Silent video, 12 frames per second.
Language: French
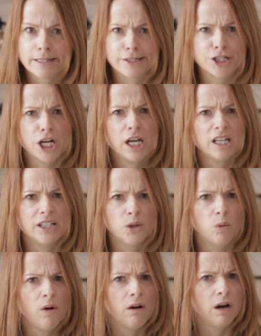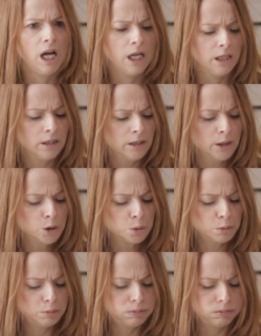C'est cher, les noix,
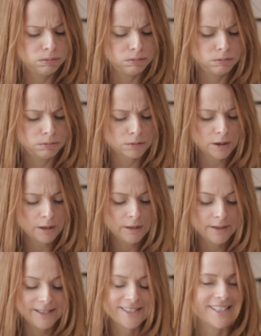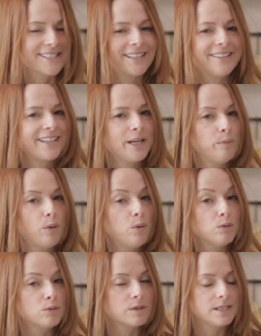hein? Et ça serait très bon
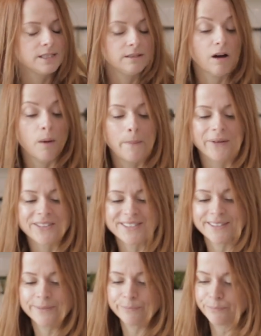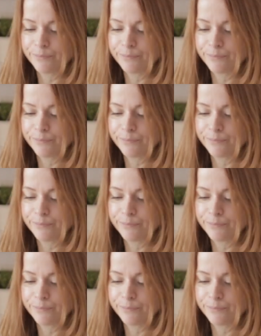aussi, en passant.